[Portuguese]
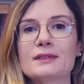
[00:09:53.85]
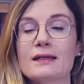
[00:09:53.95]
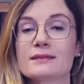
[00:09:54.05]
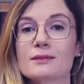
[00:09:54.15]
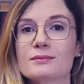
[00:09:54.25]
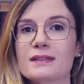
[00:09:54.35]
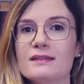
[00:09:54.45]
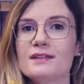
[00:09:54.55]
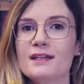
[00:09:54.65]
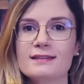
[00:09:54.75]
tá? São
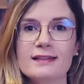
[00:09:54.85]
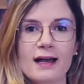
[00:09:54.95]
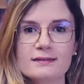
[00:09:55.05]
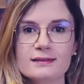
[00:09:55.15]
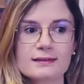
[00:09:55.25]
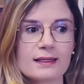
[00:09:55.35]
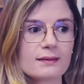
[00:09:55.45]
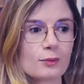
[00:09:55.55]
trivialidades, né?